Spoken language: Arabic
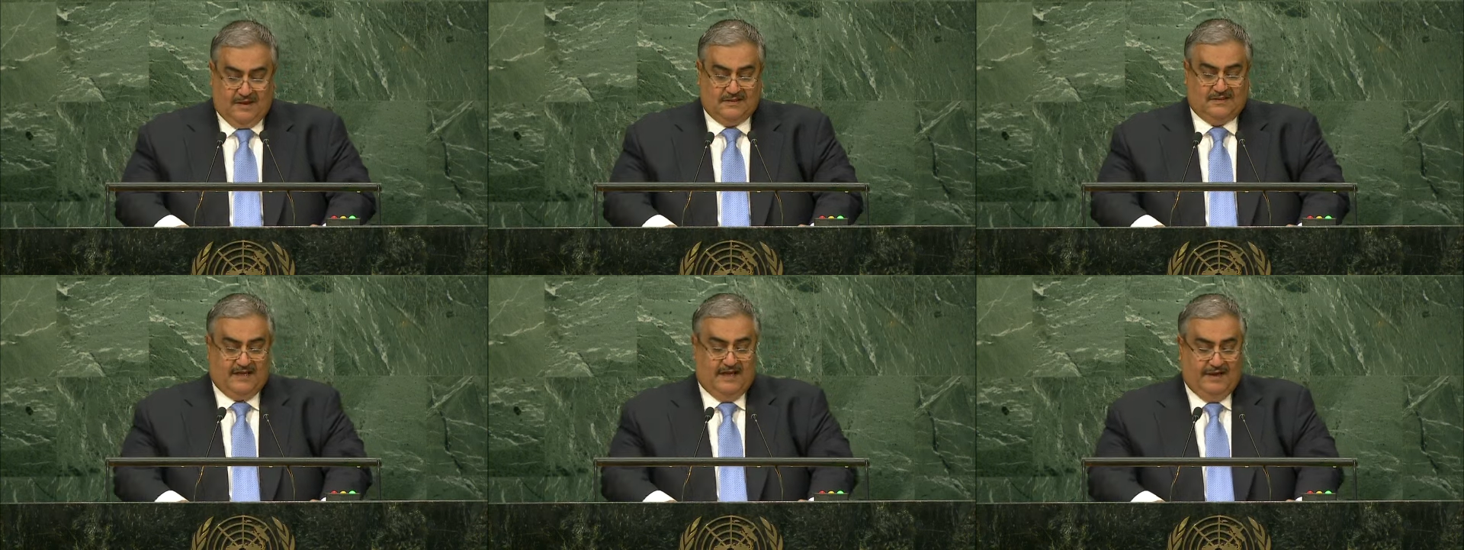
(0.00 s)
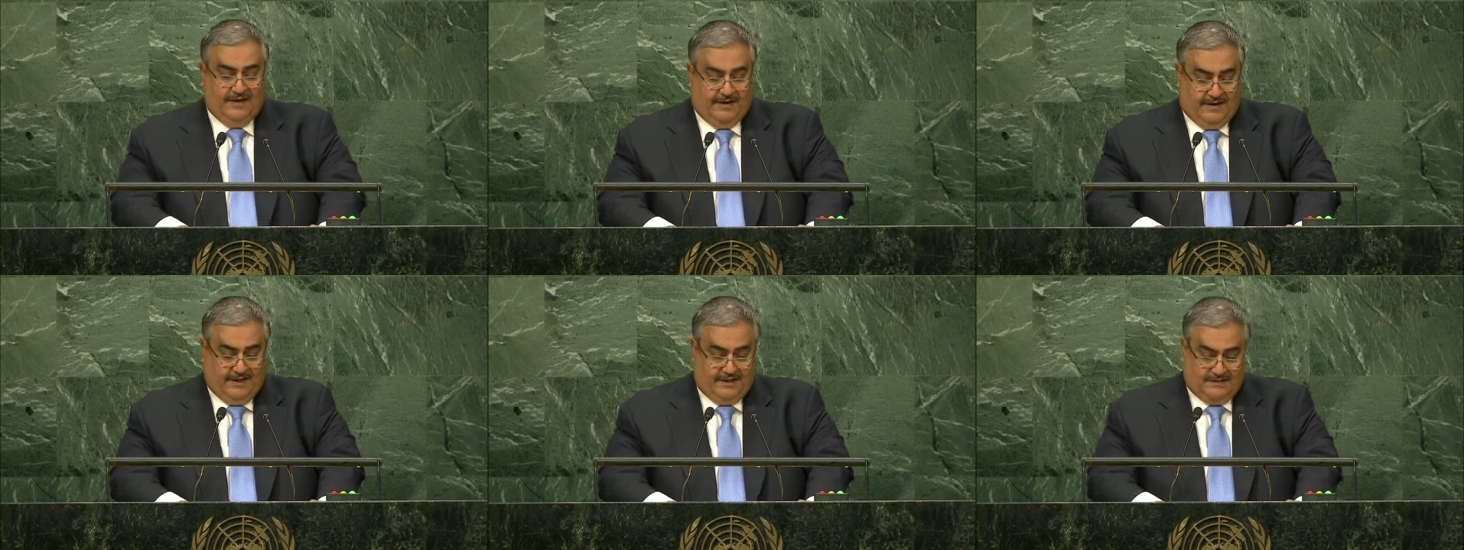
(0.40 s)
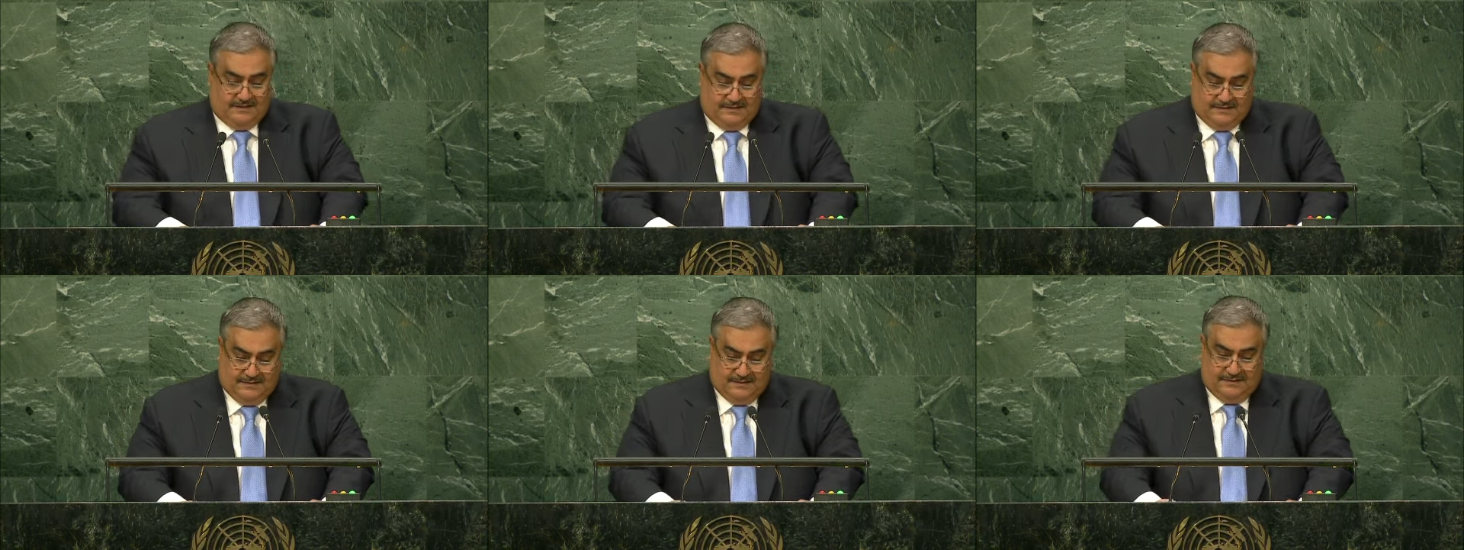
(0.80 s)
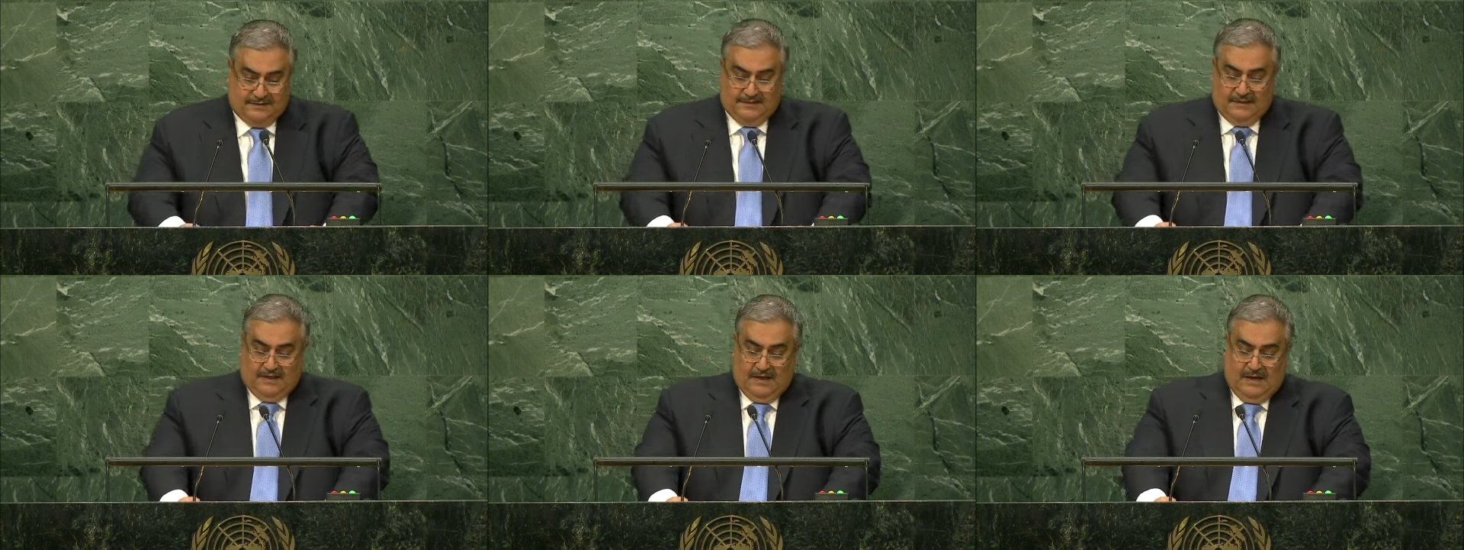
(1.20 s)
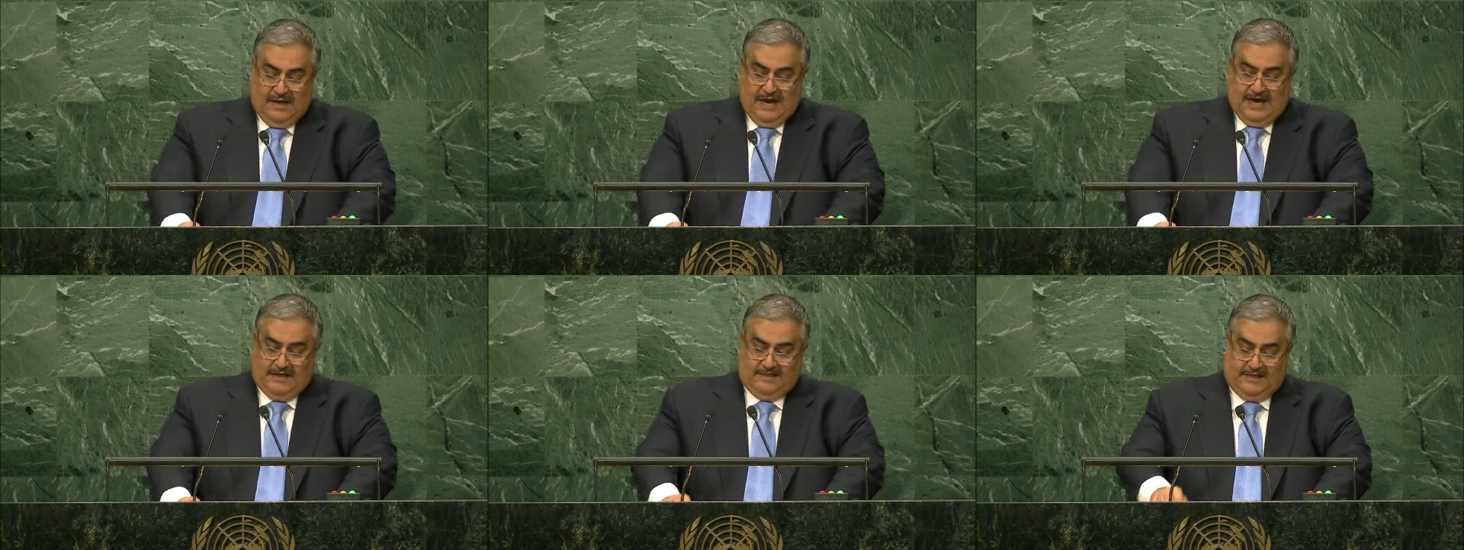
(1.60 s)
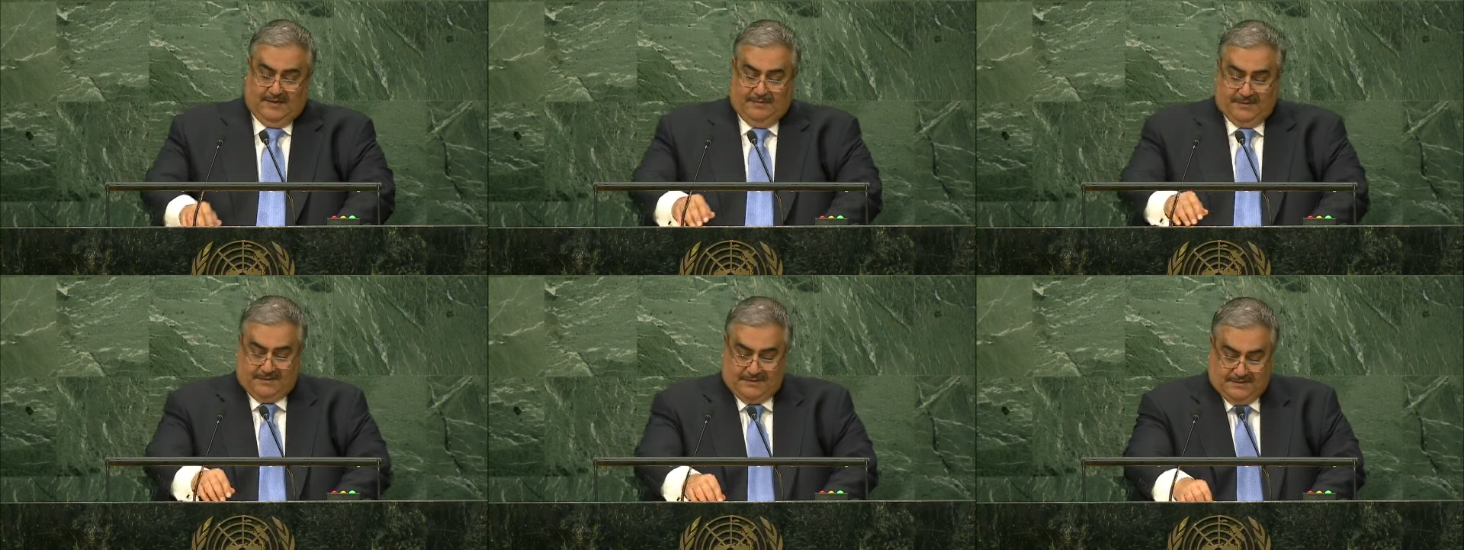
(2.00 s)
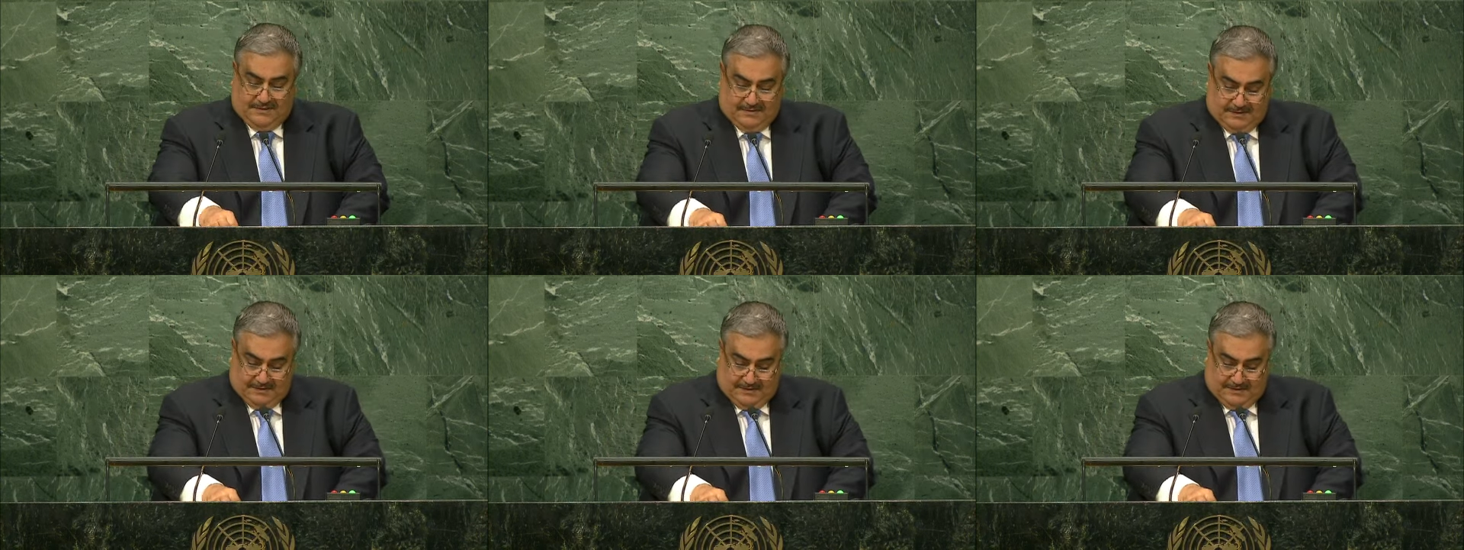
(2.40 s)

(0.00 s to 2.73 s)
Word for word: سيد الرئيس أقتبس